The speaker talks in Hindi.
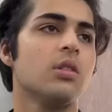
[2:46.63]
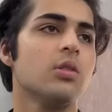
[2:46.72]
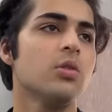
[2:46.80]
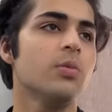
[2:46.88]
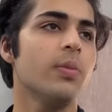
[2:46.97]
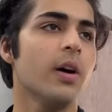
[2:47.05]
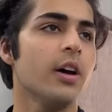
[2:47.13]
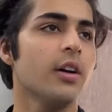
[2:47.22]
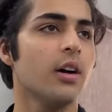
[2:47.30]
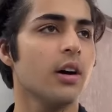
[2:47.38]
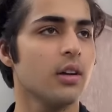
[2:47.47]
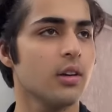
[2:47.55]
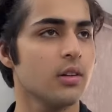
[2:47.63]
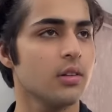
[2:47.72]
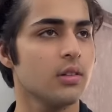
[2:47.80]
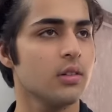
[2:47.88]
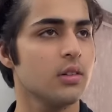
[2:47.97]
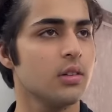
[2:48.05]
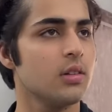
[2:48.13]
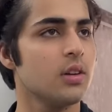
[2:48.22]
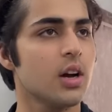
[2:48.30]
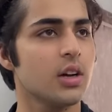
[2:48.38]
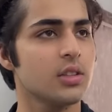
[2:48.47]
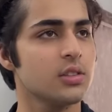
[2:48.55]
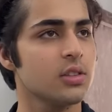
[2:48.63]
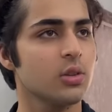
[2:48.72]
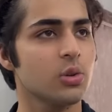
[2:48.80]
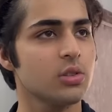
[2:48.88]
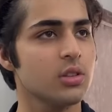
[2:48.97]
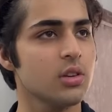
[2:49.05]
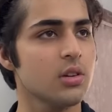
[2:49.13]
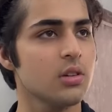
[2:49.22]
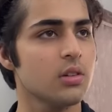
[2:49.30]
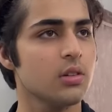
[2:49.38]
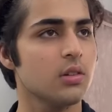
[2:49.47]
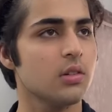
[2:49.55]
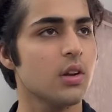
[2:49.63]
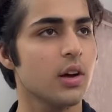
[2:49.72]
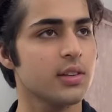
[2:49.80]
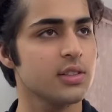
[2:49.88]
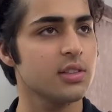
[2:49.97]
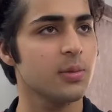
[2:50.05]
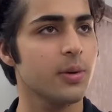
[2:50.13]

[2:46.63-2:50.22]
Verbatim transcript: टू पाए आर ना किसी से दोस्ती ना किसी से